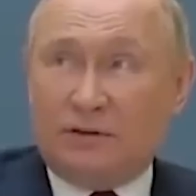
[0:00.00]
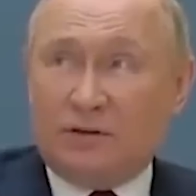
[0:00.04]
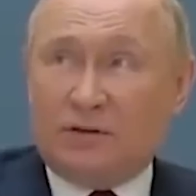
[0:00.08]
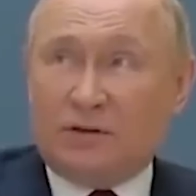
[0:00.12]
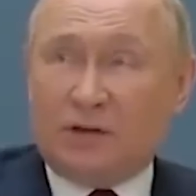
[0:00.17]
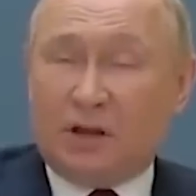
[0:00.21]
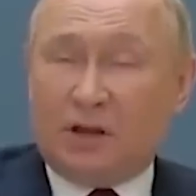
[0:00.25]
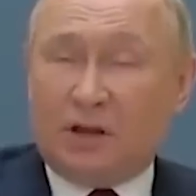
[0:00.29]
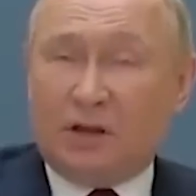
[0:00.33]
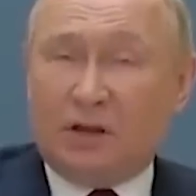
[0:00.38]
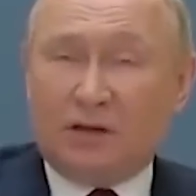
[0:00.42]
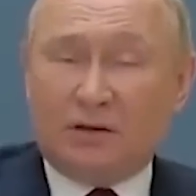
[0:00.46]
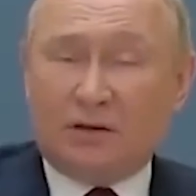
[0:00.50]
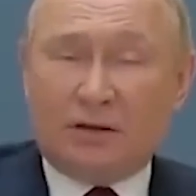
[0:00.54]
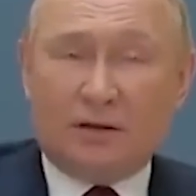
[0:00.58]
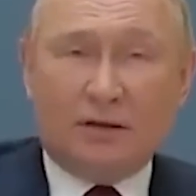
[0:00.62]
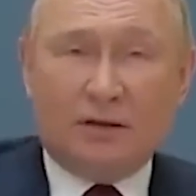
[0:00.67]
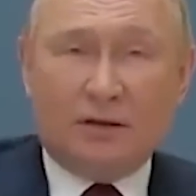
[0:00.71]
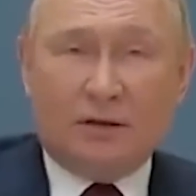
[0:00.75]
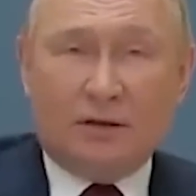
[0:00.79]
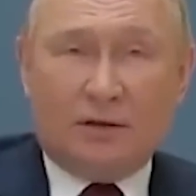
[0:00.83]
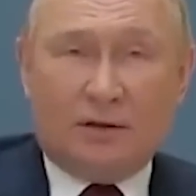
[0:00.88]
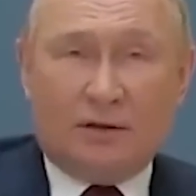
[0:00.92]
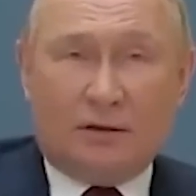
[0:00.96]
Но не
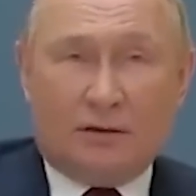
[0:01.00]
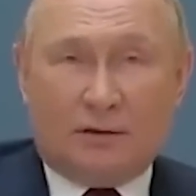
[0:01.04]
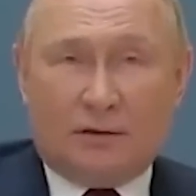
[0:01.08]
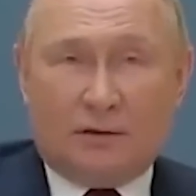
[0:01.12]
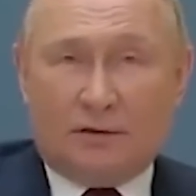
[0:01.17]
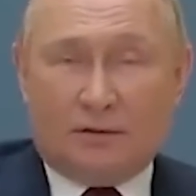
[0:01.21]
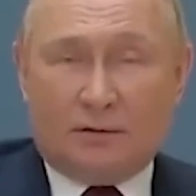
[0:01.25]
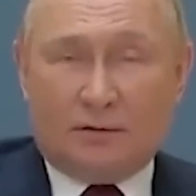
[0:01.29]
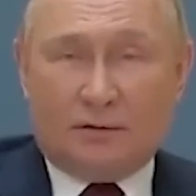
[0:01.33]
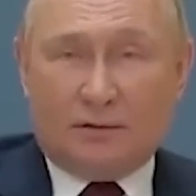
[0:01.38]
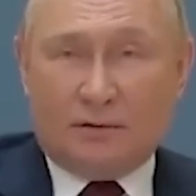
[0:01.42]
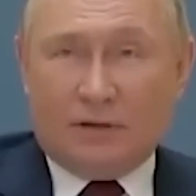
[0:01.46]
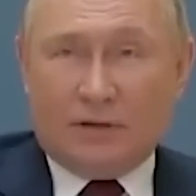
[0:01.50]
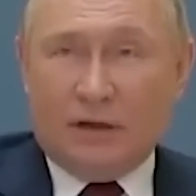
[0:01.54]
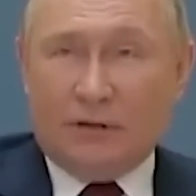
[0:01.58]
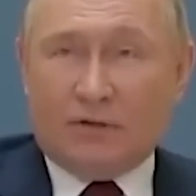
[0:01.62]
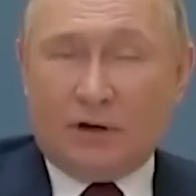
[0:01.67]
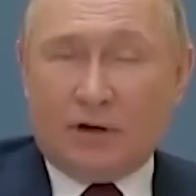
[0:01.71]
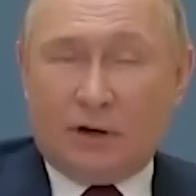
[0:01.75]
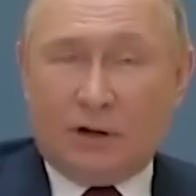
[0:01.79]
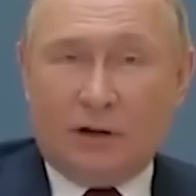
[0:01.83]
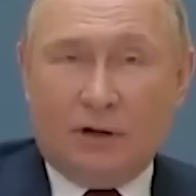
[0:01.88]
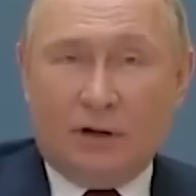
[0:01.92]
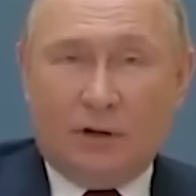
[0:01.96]
только это.
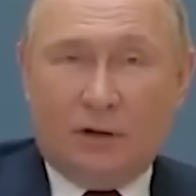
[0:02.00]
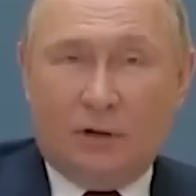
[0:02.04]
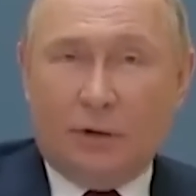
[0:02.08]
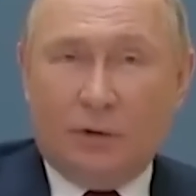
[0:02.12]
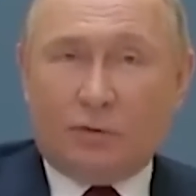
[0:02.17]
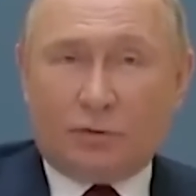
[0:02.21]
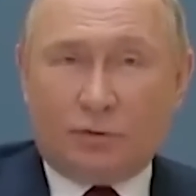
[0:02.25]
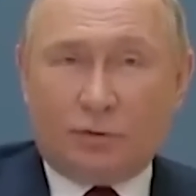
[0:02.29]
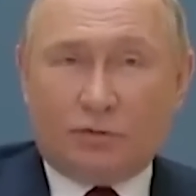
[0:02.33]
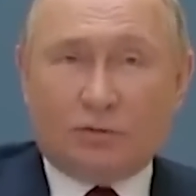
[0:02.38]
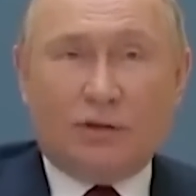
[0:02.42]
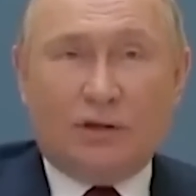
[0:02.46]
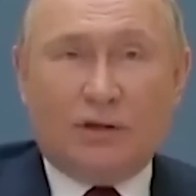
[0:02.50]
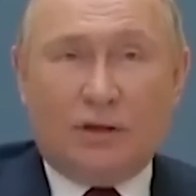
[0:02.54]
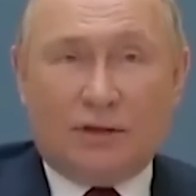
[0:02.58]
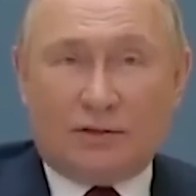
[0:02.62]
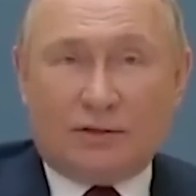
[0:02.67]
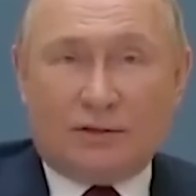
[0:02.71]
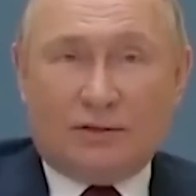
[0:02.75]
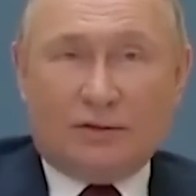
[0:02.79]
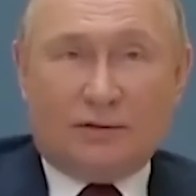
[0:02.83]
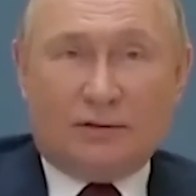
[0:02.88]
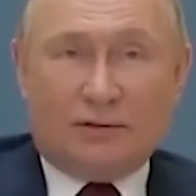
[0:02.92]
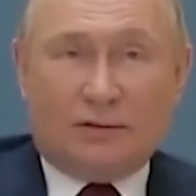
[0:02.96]
Путин потребовал,
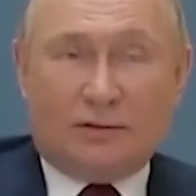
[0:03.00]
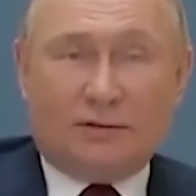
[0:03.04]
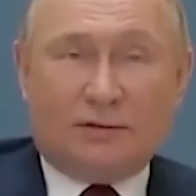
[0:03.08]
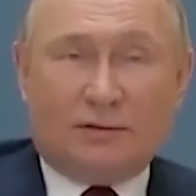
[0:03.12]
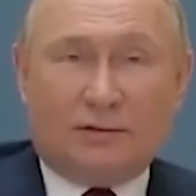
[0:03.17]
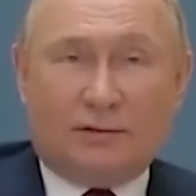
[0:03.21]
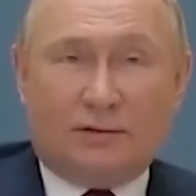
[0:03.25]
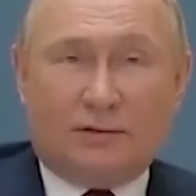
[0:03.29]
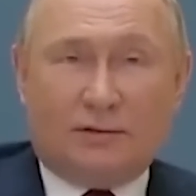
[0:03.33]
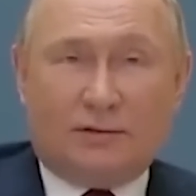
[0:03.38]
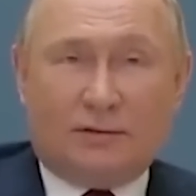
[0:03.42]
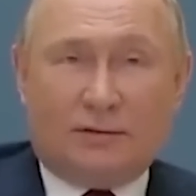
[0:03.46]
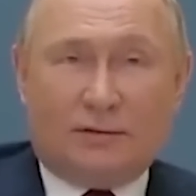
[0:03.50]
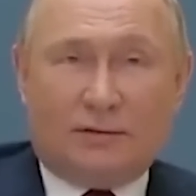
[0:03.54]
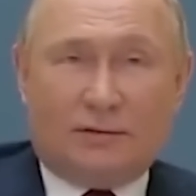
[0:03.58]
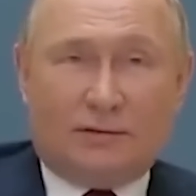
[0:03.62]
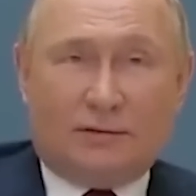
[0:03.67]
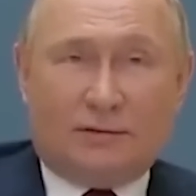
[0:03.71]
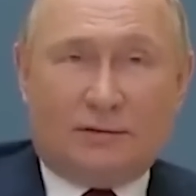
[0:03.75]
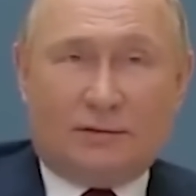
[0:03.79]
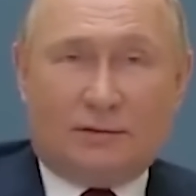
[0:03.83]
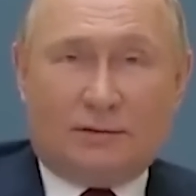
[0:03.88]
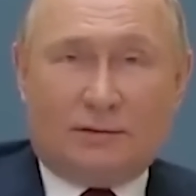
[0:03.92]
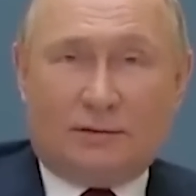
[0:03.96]
чтобы
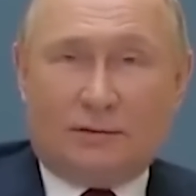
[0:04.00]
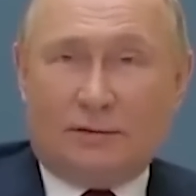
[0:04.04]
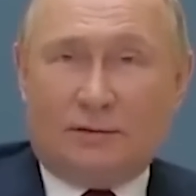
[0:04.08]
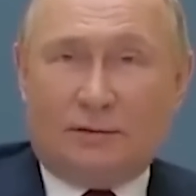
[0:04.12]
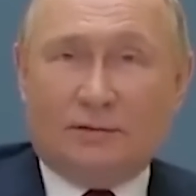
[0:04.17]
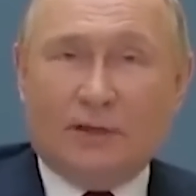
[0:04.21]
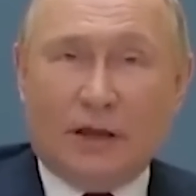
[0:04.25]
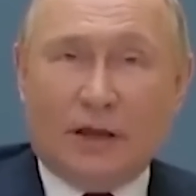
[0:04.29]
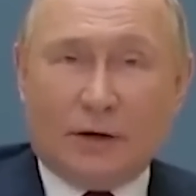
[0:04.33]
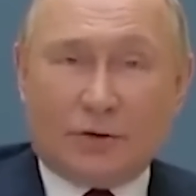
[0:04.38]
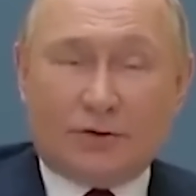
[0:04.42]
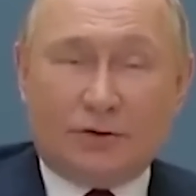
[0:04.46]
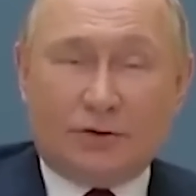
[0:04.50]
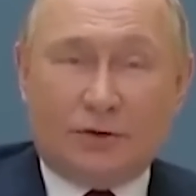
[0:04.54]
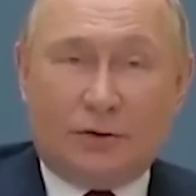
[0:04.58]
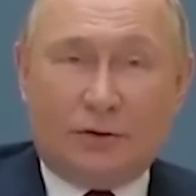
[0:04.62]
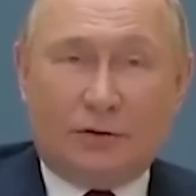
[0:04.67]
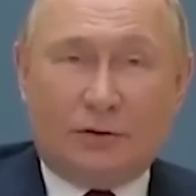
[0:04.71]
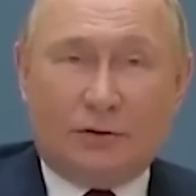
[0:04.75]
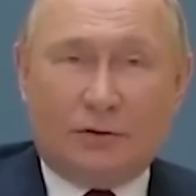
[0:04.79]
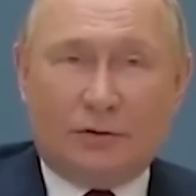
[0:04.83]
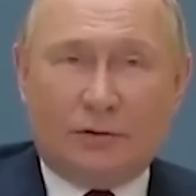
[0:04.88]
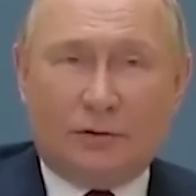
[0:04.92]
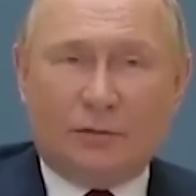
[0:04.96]
НАТО отошло на
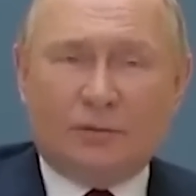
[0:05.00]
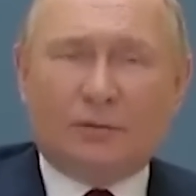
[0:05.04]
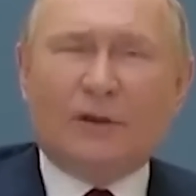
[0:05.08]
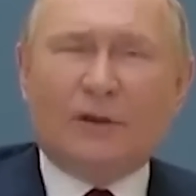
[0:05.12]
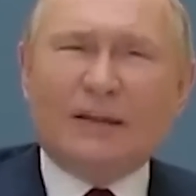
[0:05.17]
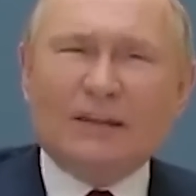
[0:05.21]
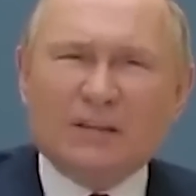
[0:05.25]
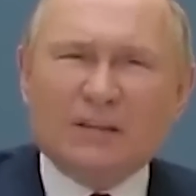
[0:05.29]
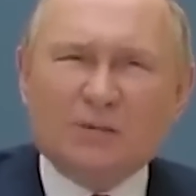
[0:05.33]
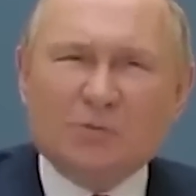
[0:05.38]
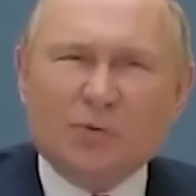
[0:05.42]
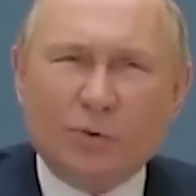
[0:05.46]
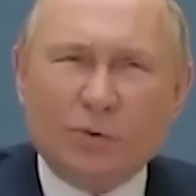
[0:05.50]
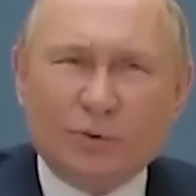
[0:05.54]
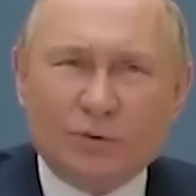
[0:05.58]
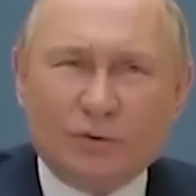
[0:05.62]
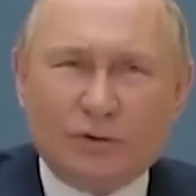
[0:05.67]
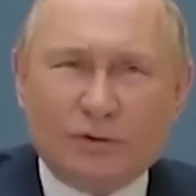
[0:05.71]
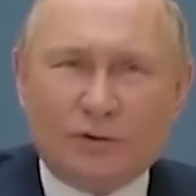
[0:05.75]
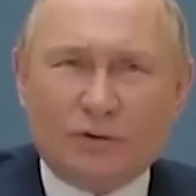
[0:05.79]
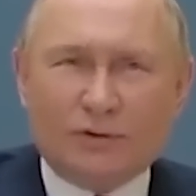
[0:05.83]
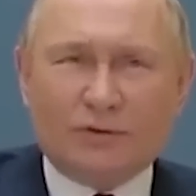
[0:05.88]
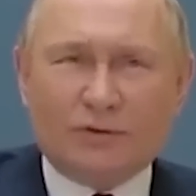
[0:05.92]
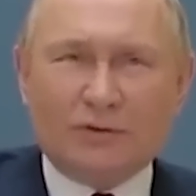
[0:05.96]
рубеже
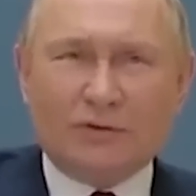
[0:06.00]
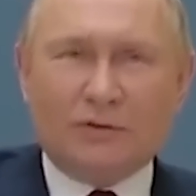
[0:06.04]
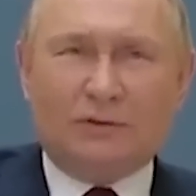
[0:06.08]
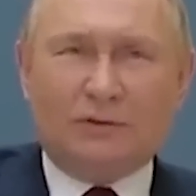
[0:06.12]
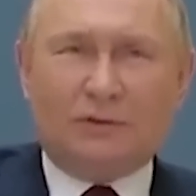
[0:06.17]
1997 -го